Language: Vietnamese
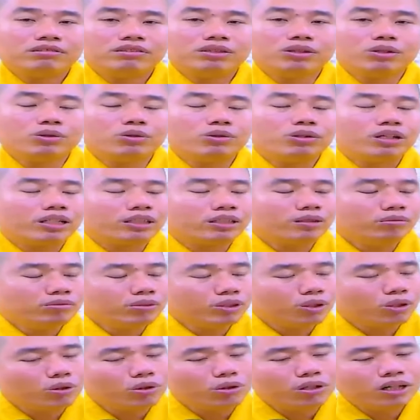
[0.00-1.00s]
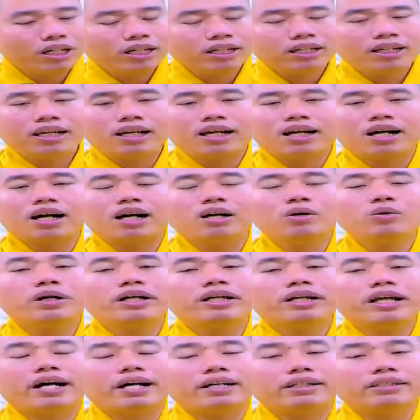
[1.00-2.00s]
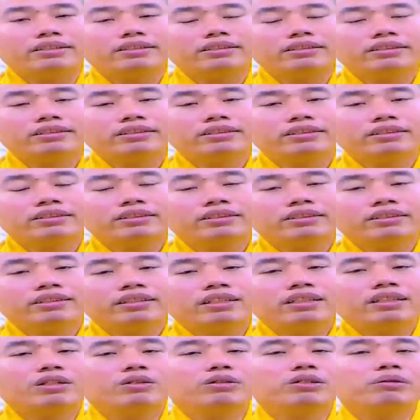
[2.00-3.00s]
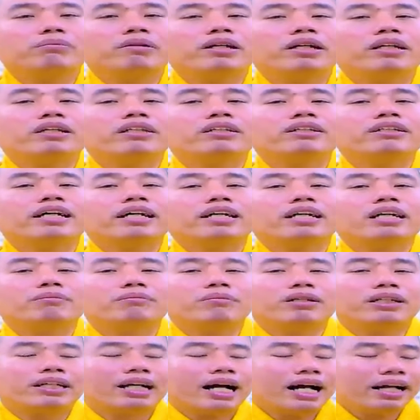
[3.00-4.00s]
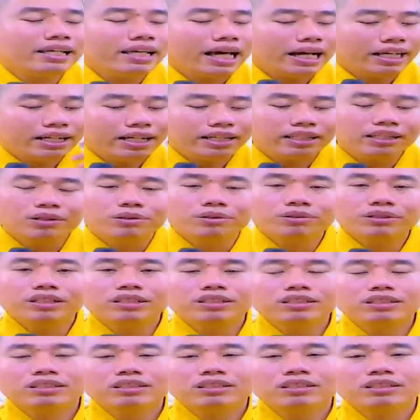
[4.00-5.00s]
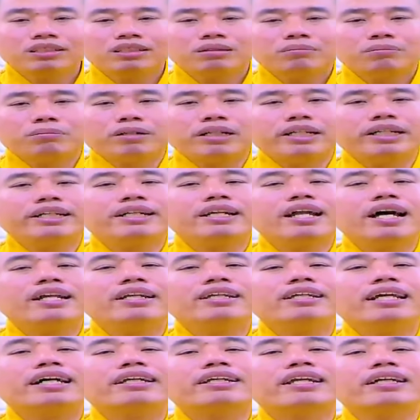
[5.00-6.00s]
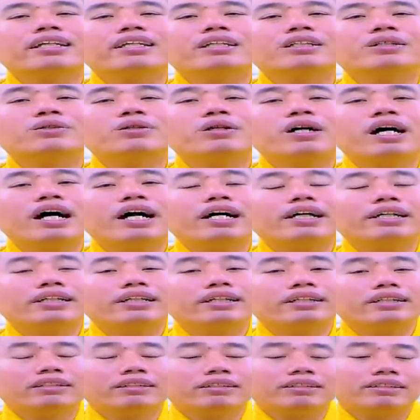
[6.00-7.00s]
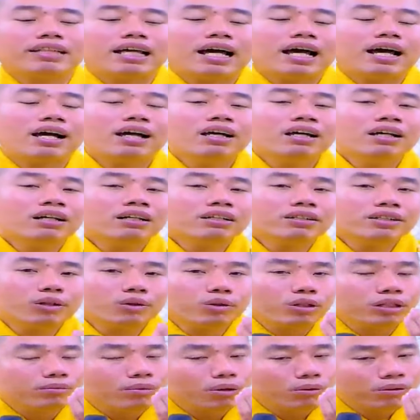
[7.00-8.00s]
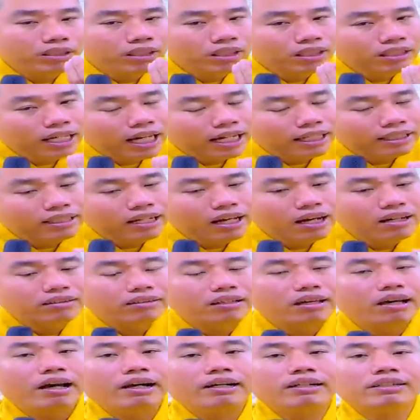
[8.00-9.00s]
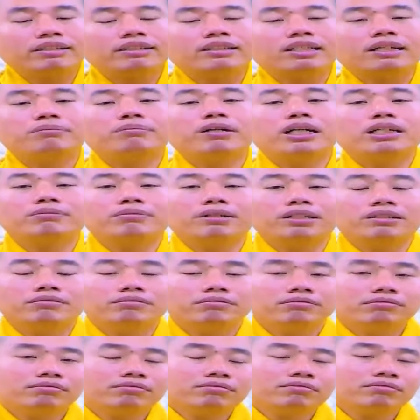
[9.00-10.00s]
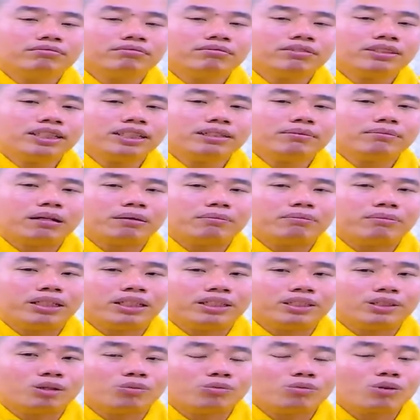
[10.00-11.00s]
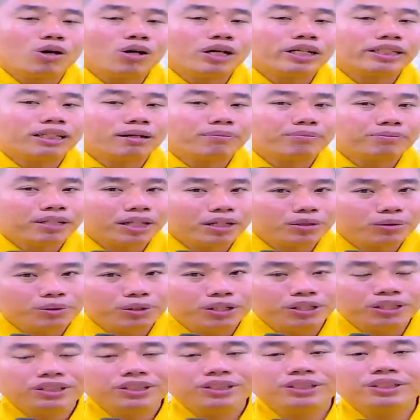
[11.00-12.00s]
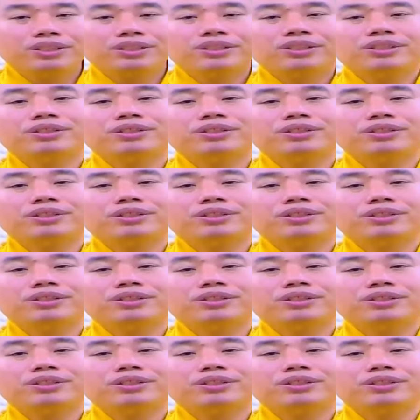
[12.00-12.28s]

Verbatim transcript: dù là trong chùa hay là ở ngoài đời thí dụ như mình gia đình mình khá giả đầy đủ đi mình đi đến gia đình của ai đi người ta dù là một cái thức ăn đơn giản người ta mời mình nhưng mà mình cũng có cái tâm trân quý